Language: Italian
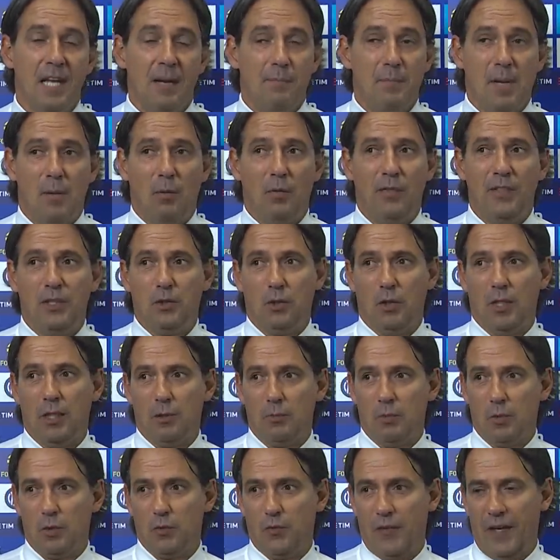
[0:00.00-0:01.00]
abbiamo visto
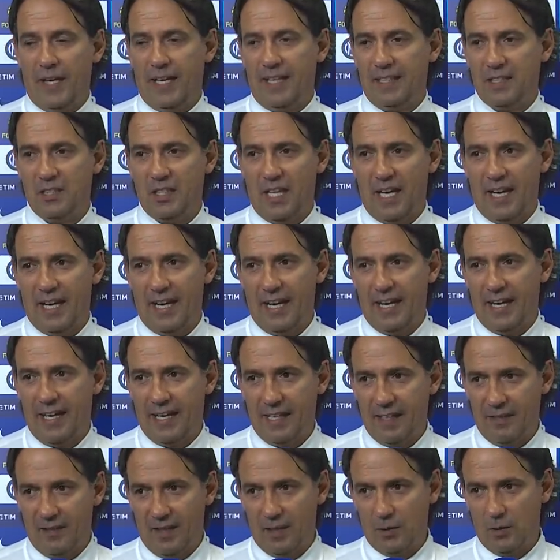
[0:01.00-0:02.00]
l'atmosfera già
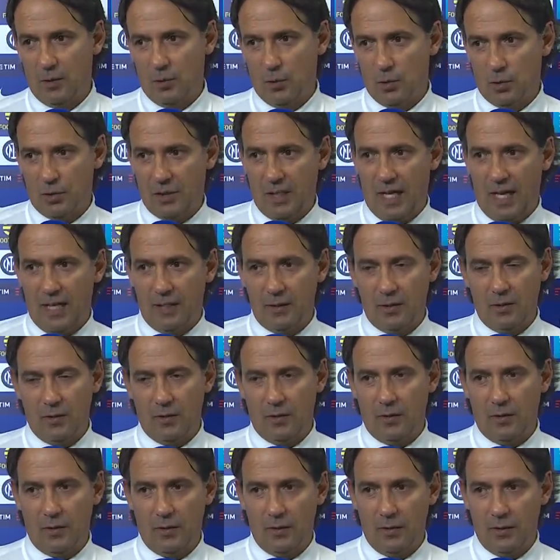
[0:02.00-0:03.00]
arrivando allo
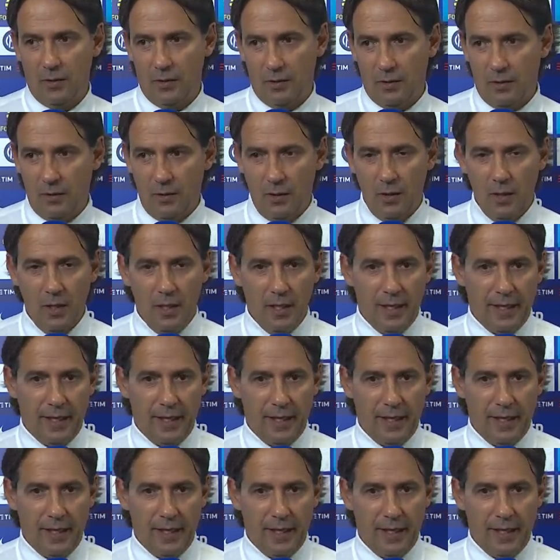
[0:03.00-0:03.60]
stadio,